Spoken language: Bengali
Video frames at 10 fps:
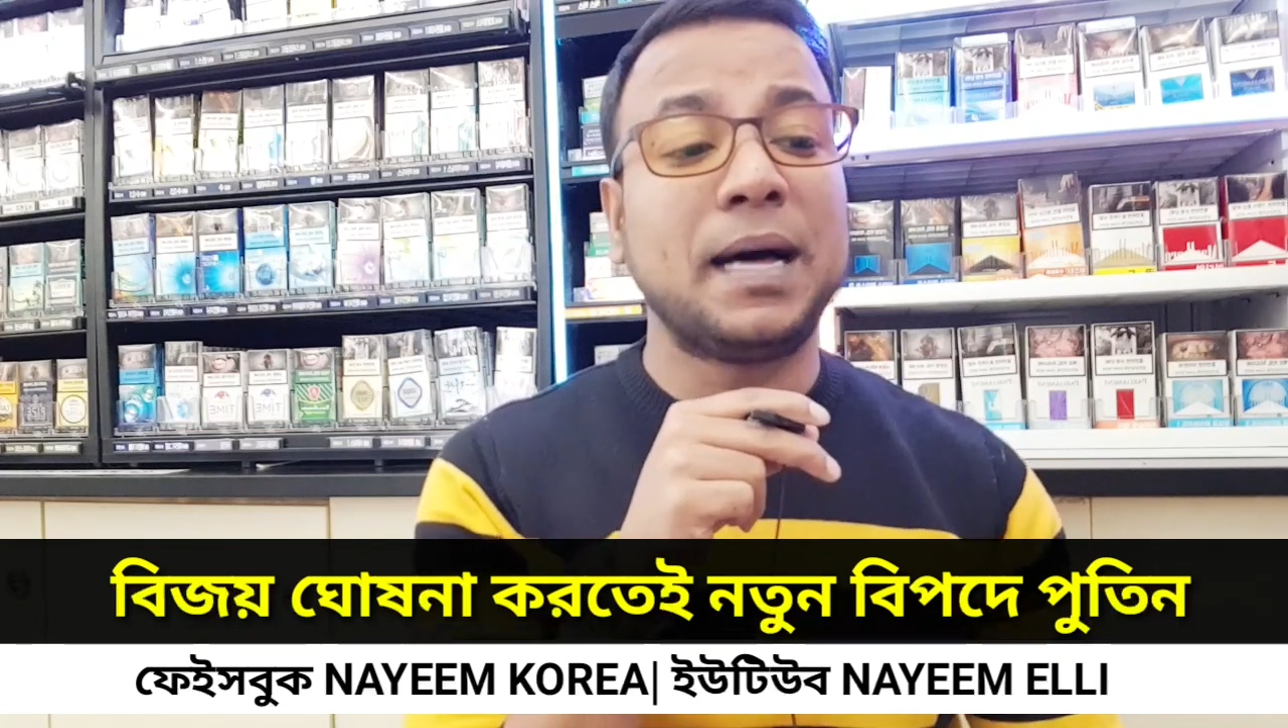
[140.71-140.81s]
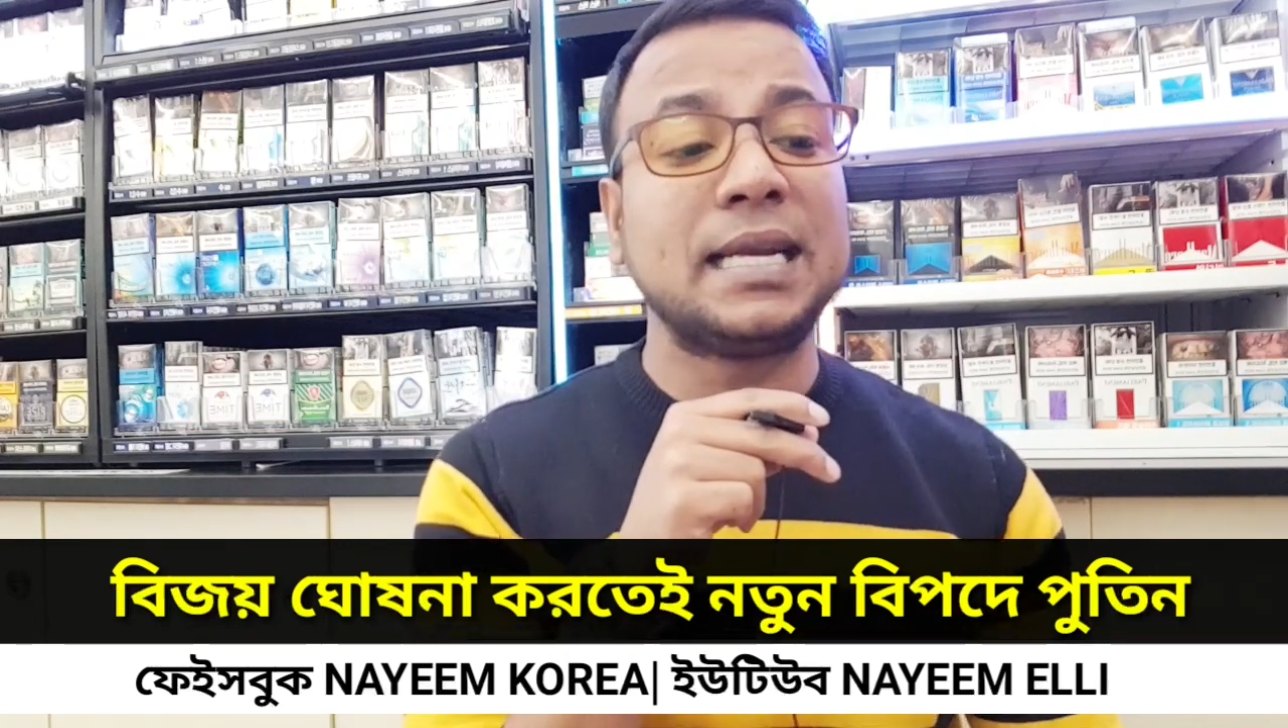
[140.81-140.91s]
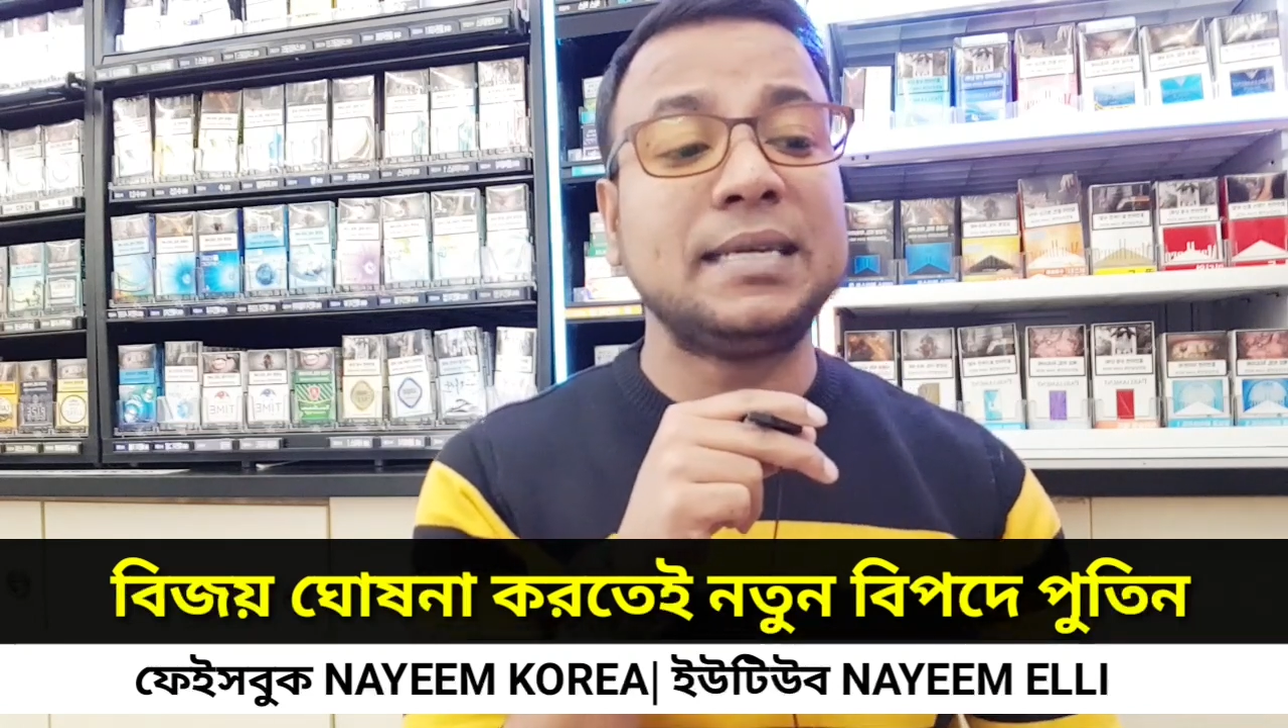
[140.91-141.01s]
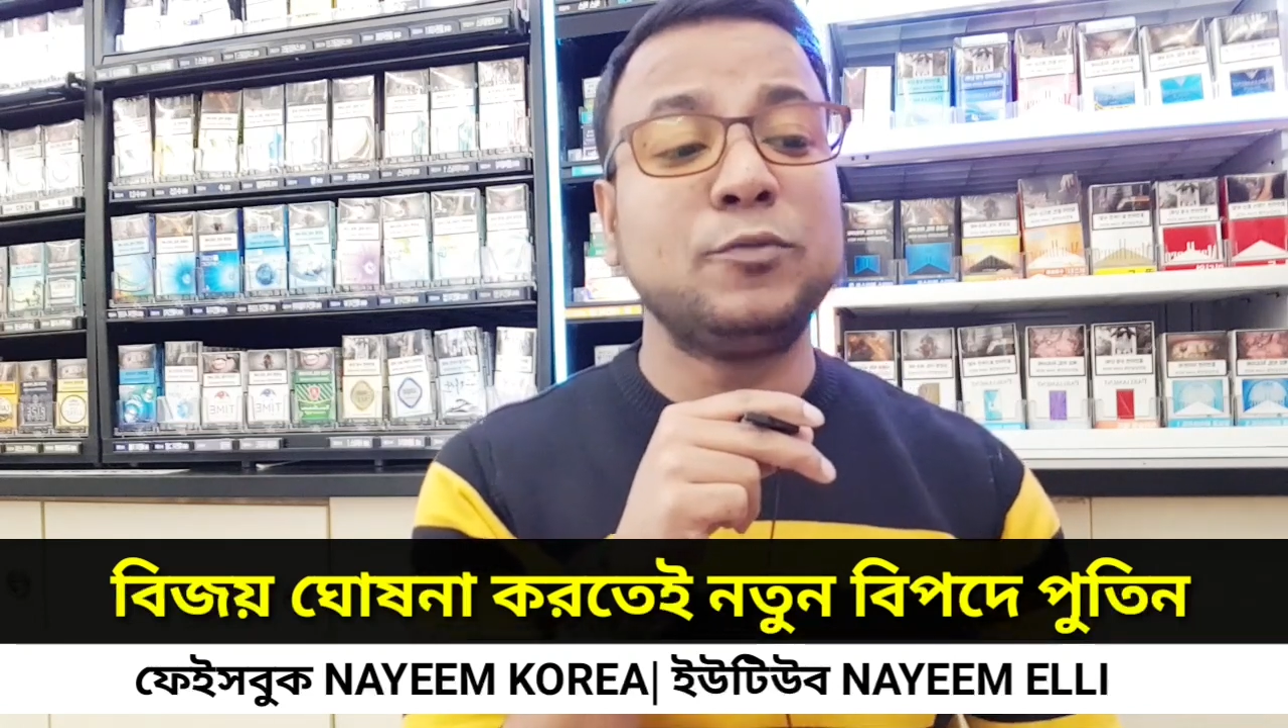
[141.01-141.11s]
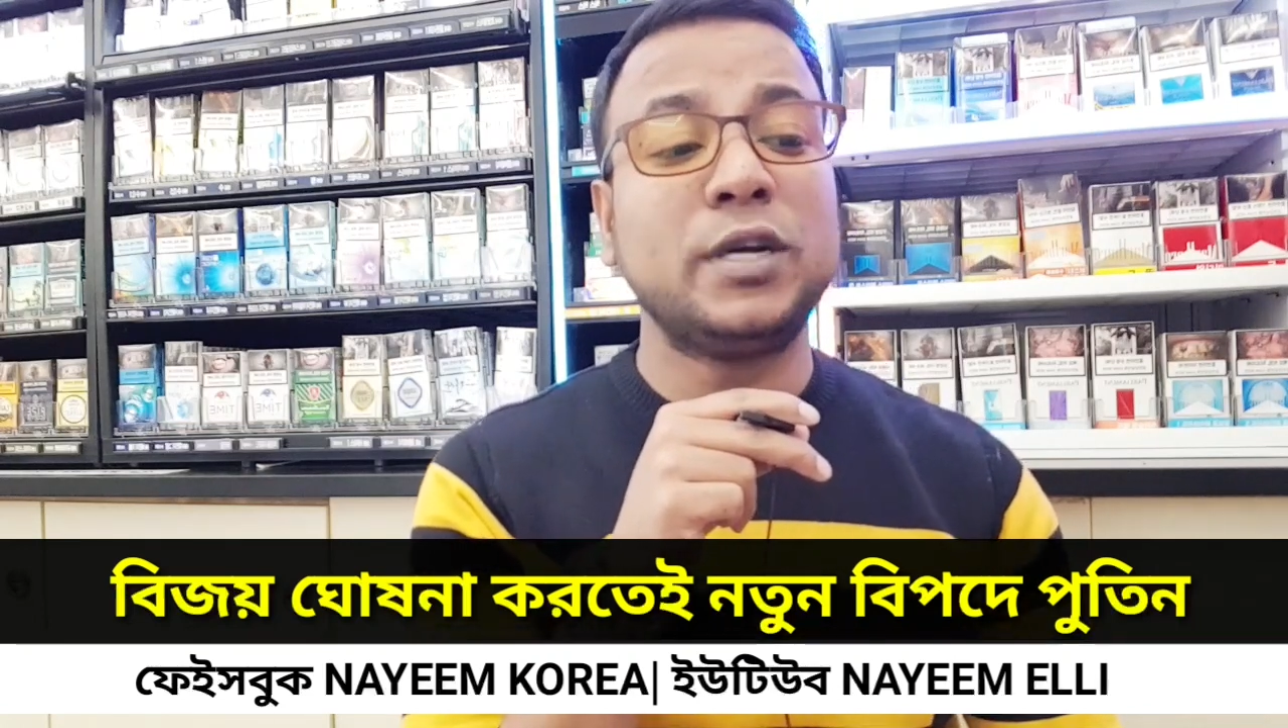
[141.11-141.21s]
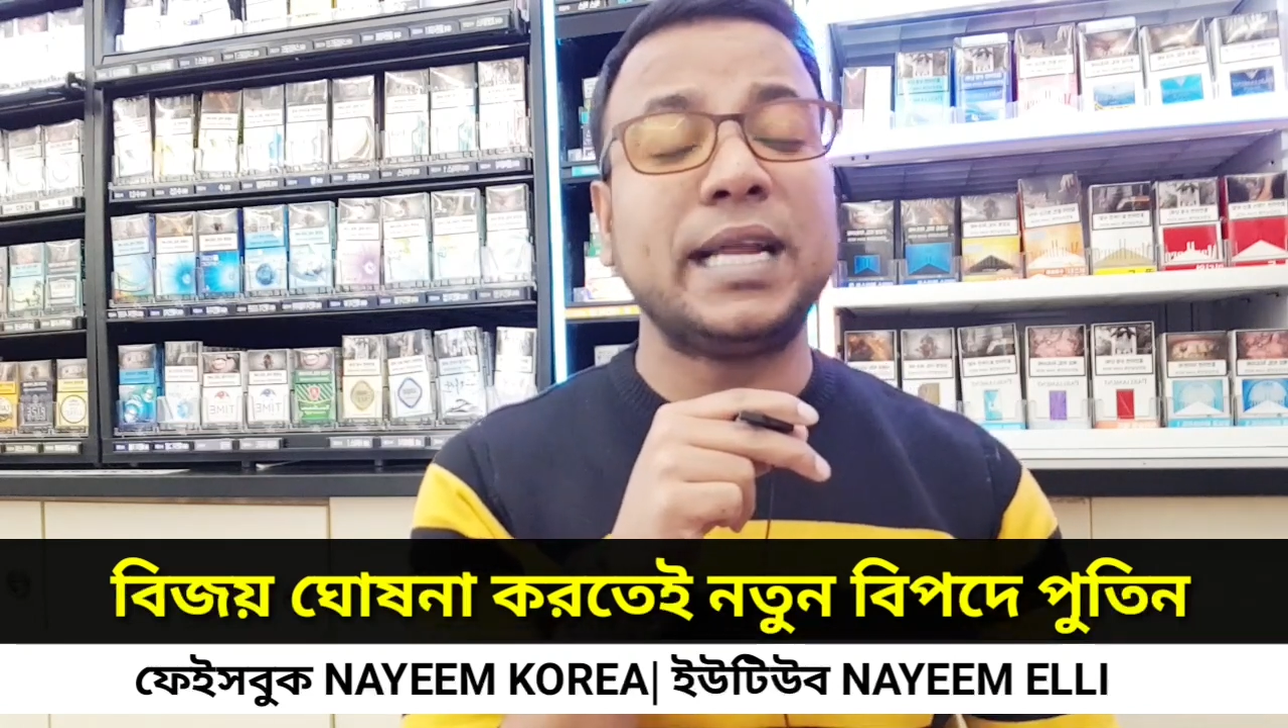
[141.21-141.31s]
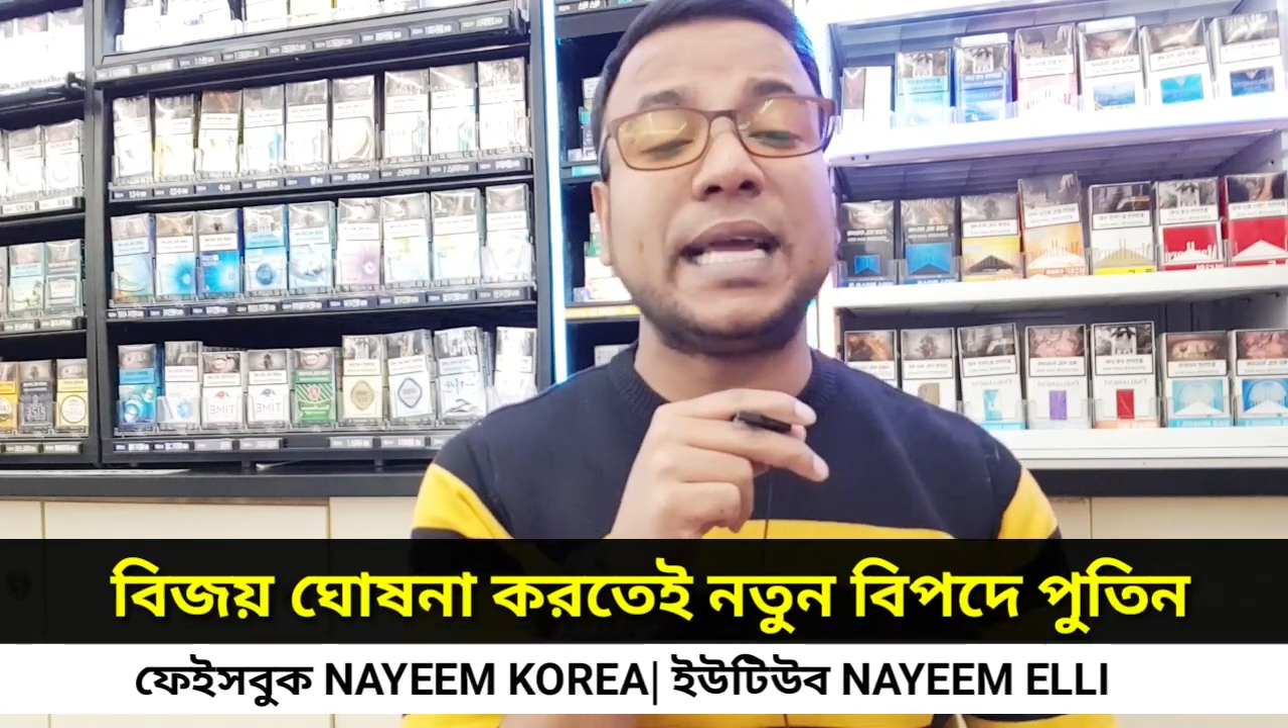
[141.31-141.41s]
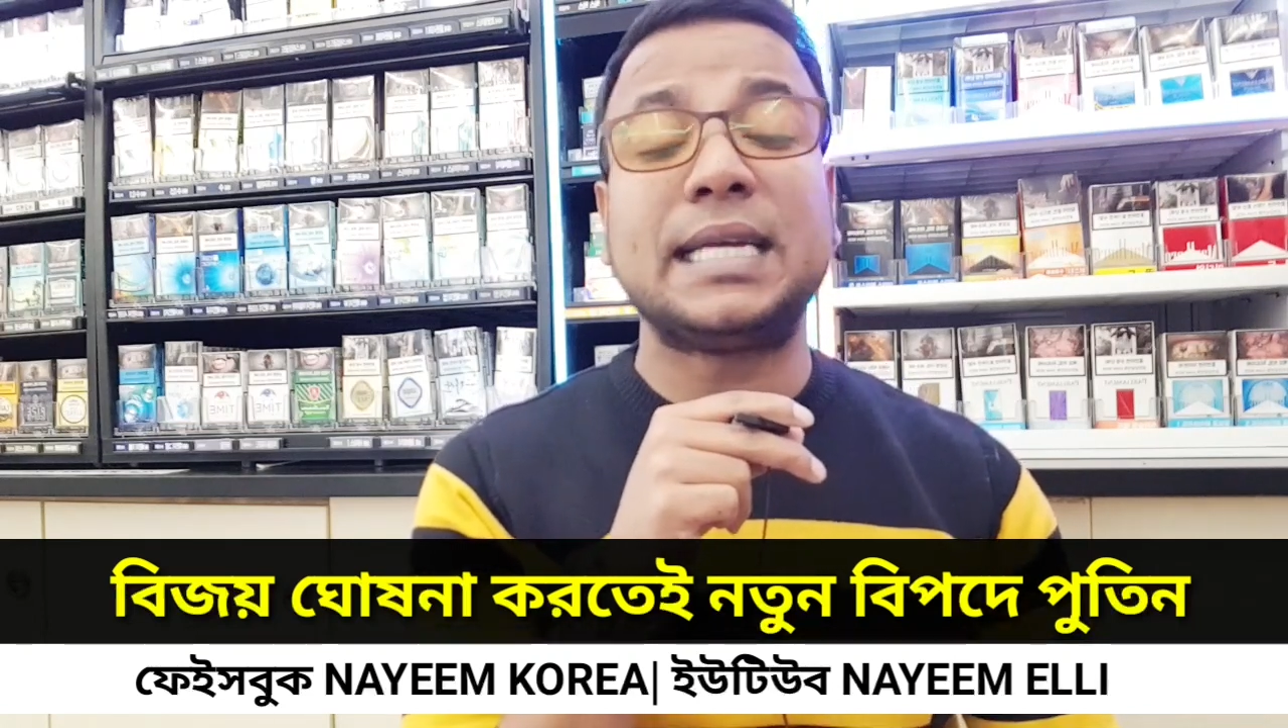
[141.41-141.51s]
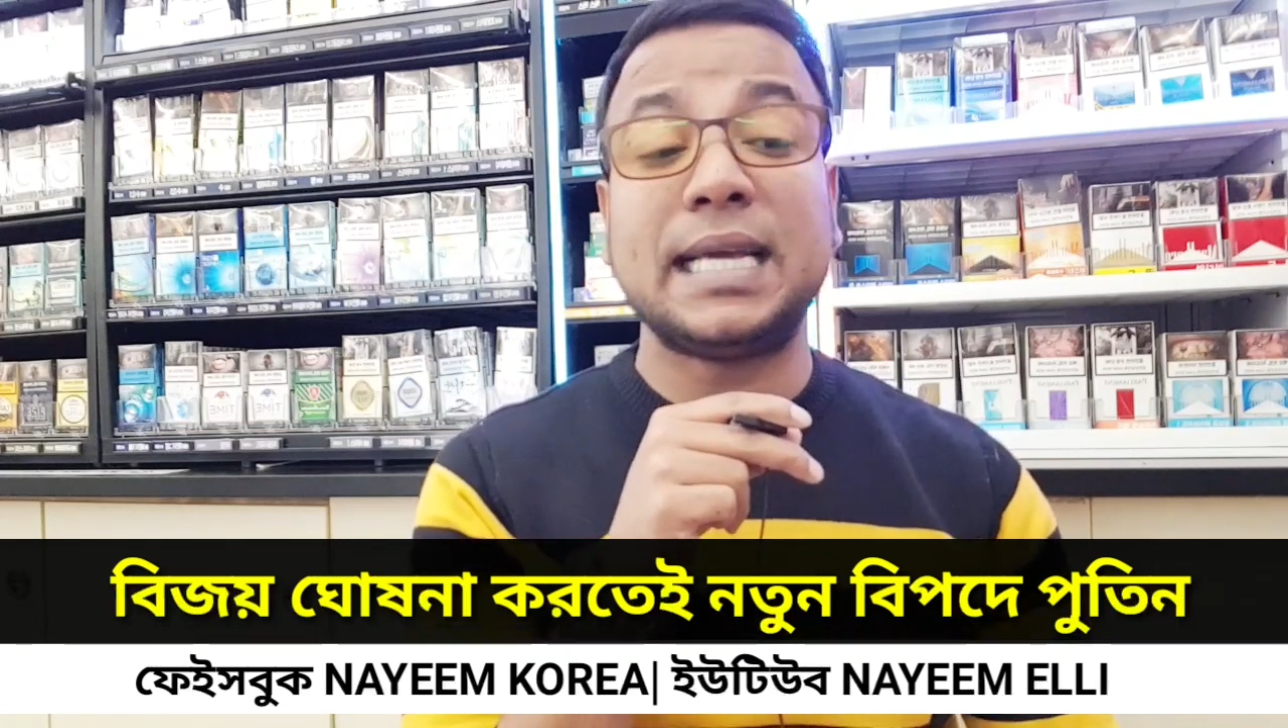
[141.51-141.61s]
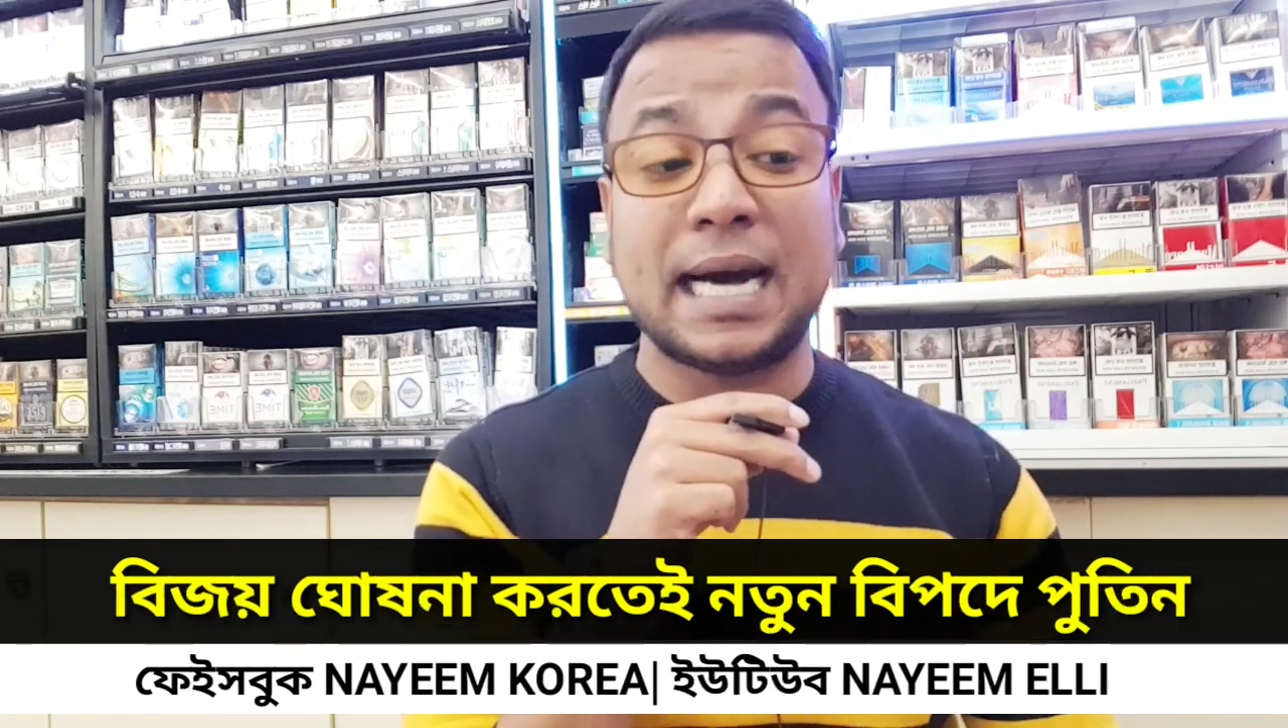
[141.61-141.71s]
বাল্টিমোরের
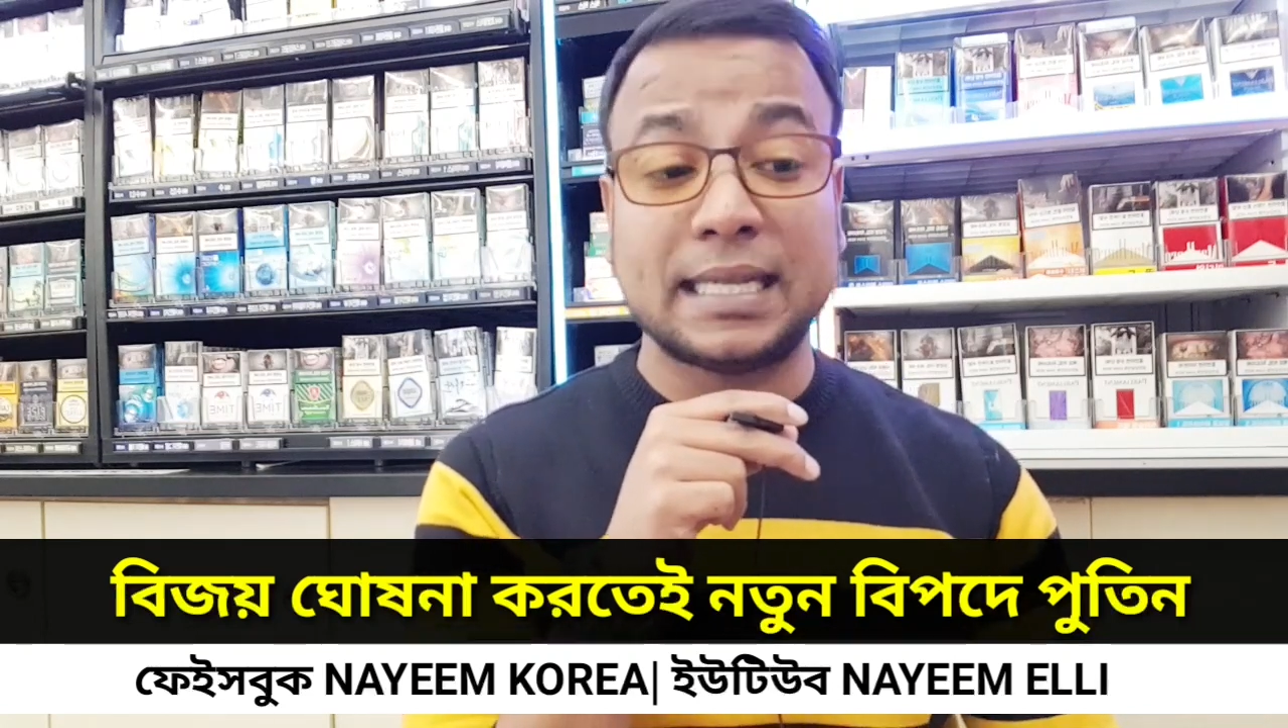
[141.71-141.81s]
একটি